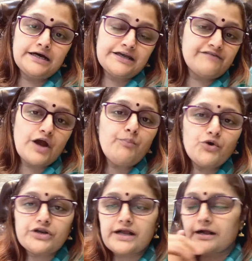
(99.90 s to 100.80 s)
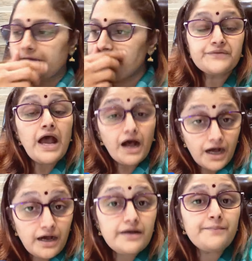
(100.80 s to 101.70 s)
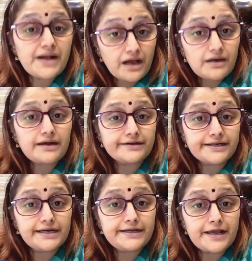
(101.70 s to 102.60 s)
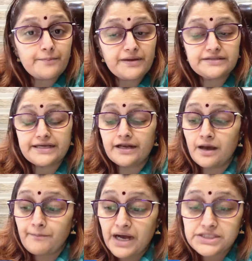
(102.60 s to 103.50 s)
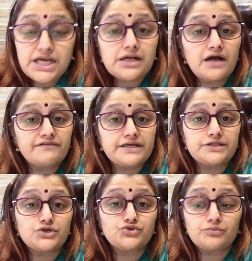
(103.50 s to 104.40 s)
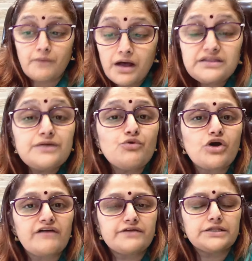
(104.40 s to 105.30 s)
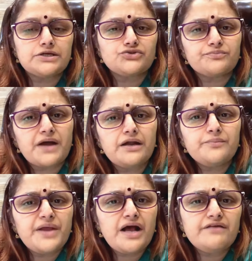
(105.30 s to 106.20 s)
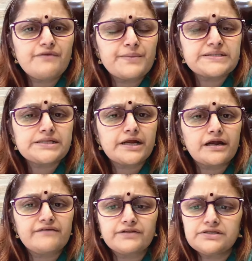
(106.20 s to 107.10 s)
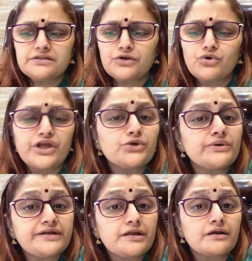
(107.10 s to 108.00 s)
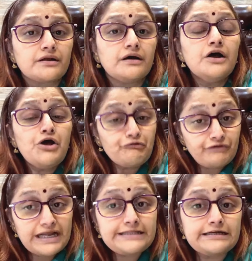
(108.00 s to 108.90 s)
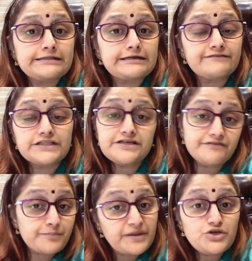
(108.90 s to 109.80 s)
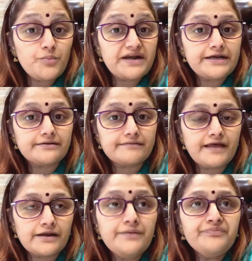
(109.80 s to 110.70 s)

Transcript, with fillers: இவங்க போட்டிருக்காங்க ஆரம்ப காலகட்டங்களில் நீங்க பாத்தீங்கன்னா பாஜகவை எதிர்த்தும் அதிமுகவை எதிர்த்தும் கடுமையான விமர்சனங்களை வந்து தன்னுடைய ட்விட்டர் வலைதளத்துல வந்து இவர் பதிவு பண்ணிட்டு இருந்தாரு